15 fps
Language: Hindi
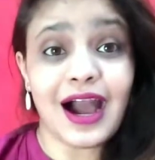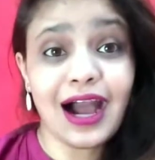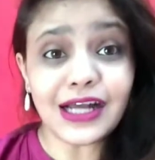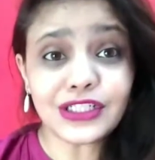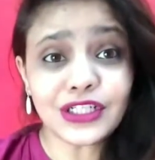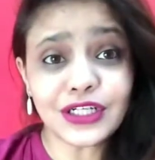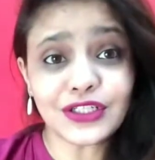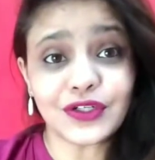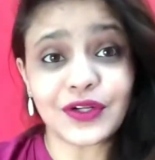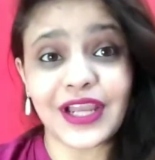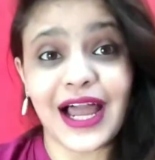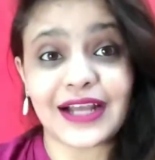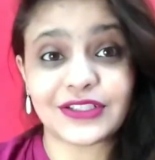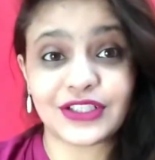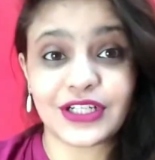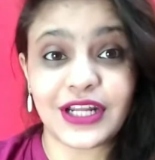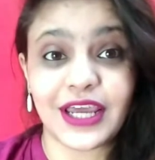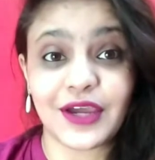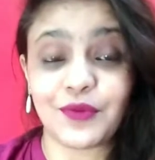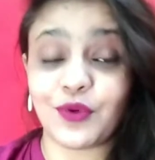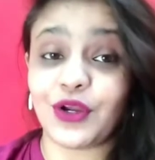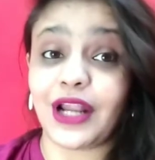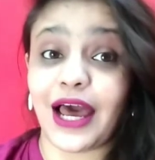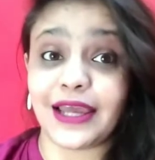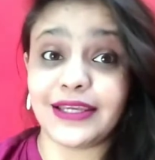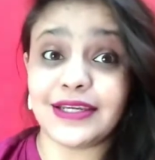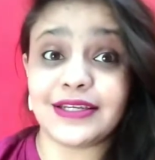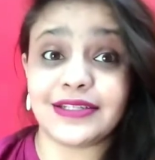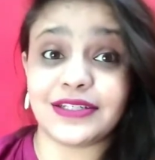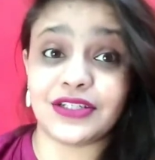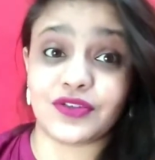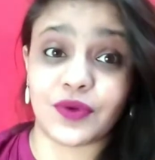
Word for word: आज का जो रिएक्शन है वो ना ही किसी